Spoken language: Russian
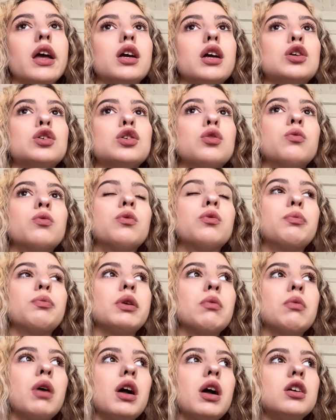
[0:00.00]
И чтобы вы
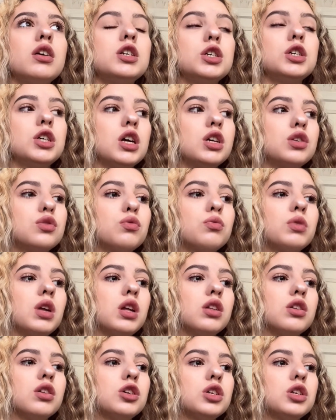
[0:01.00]
понимали, сейчас у меня
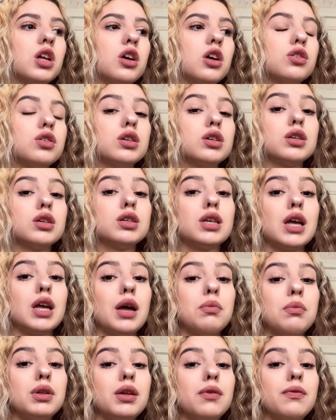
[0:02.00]
начинаются
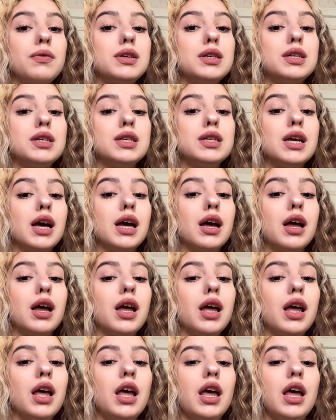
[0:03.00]
экзамены везде.
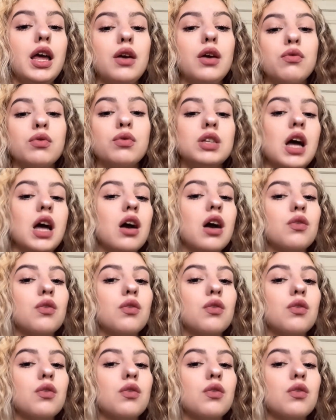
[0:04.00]
И вот так вот